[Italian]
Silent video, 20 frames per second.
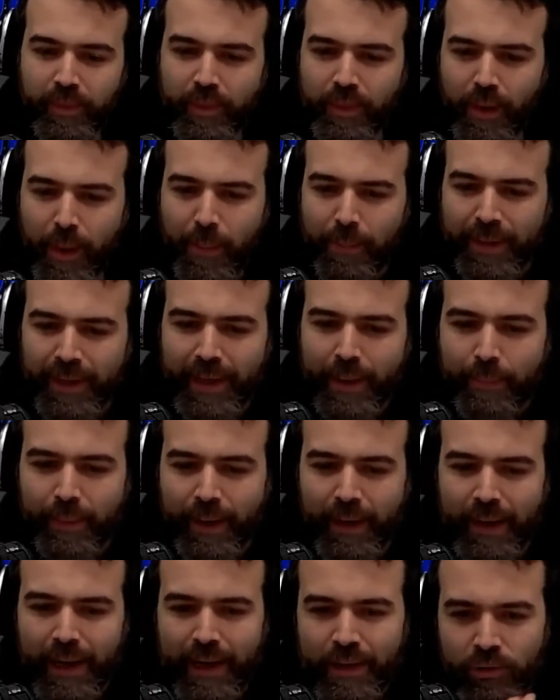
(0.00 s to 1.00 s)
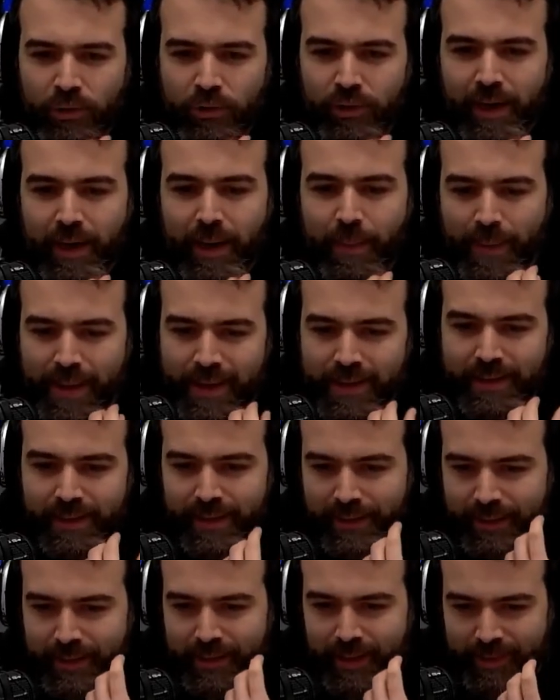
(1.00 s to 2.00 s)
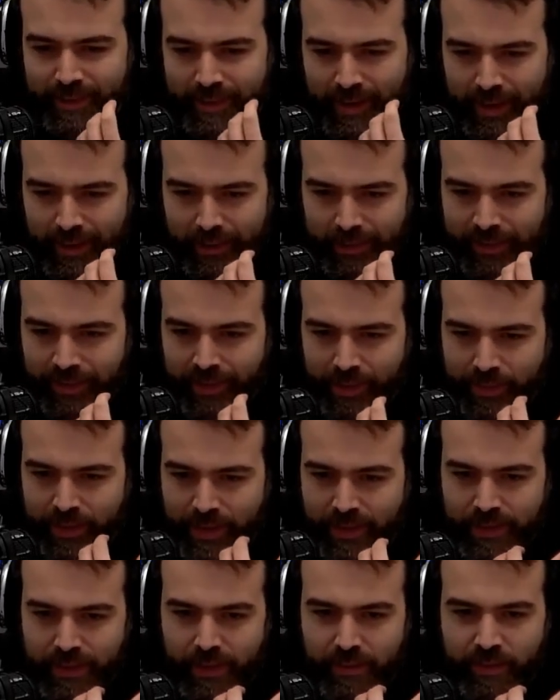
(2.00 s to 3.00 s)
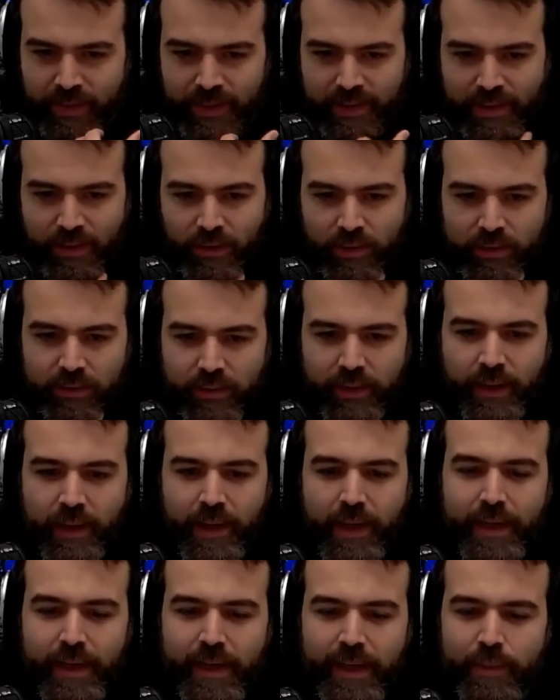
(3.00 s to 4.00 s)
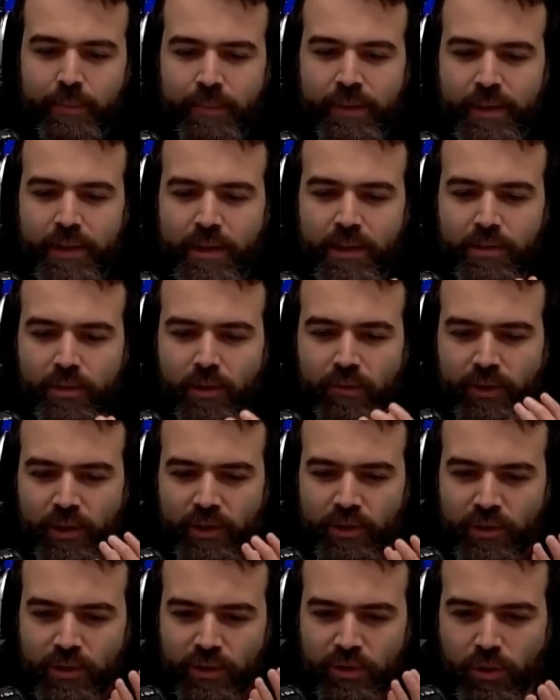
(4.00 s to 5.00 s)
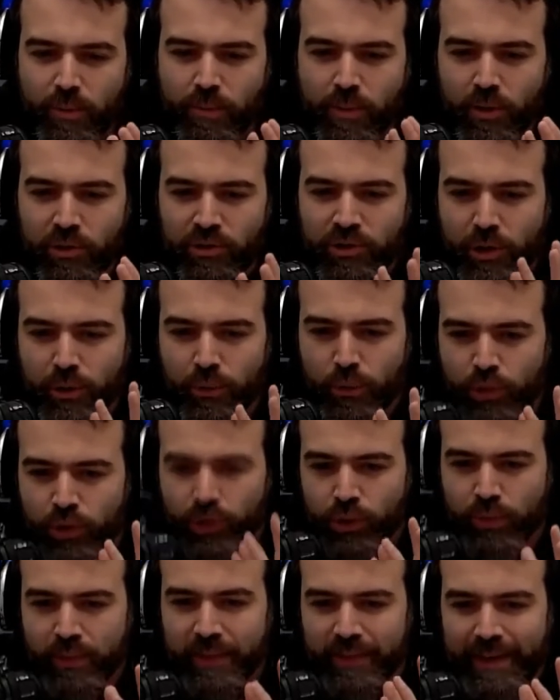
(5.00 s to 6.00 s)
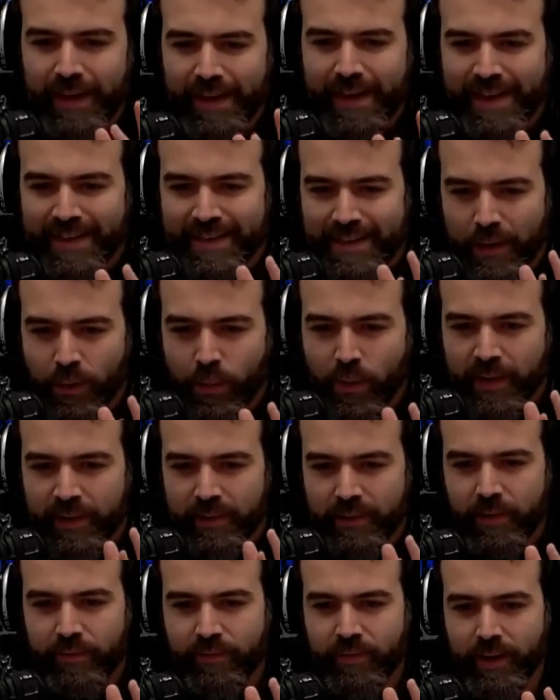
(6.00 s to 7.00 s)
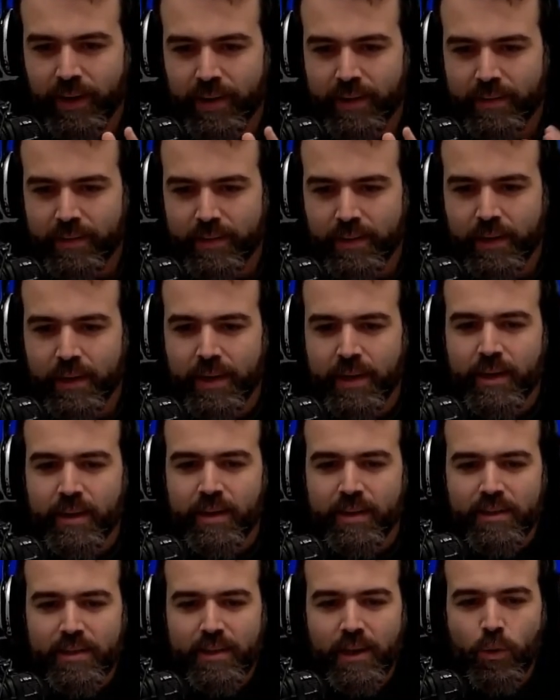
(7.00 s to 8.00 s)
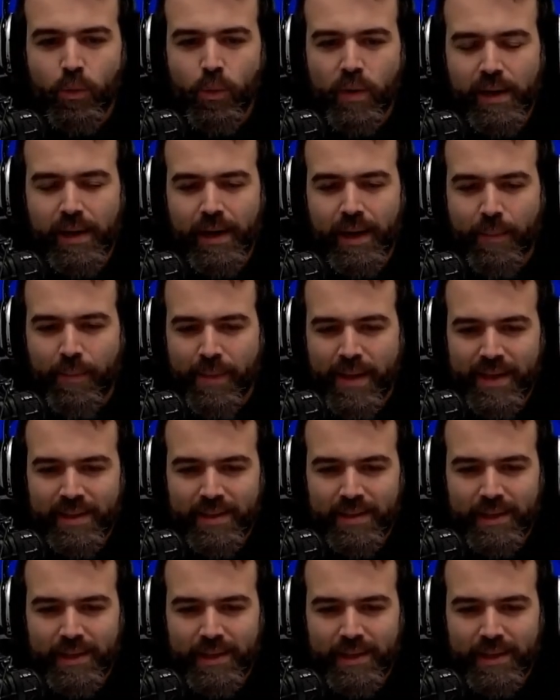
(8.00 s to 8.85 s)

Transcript: perché parlando della messa di Natale, la messa di mezzanotte, il ministro Francesco Boccia è riuscito a dire la seguente frase. Seguire la messa,